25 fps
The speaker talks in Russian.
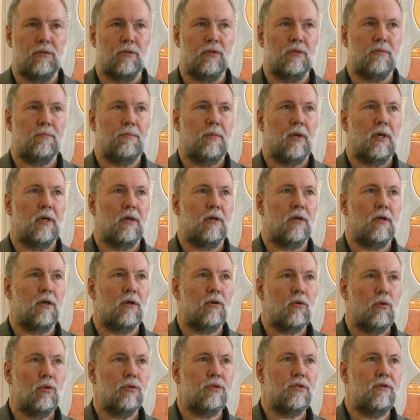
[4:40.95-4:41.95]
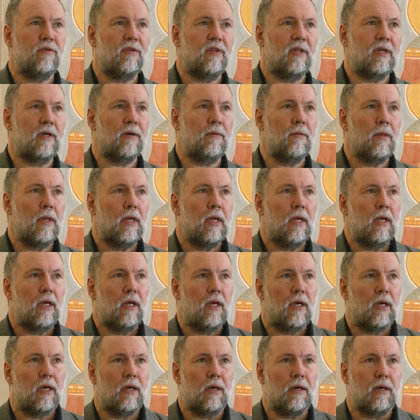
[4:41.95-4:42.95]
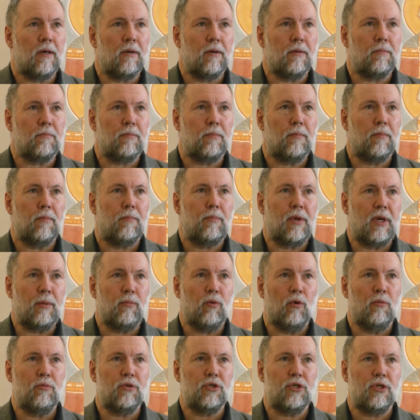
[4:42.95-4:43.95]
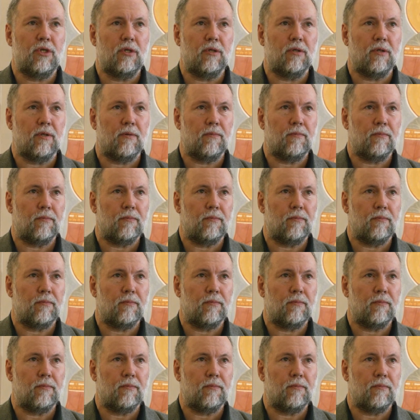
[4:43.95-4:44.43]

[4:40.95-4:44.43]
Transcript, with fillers: То есть а, косвенно а, при помощи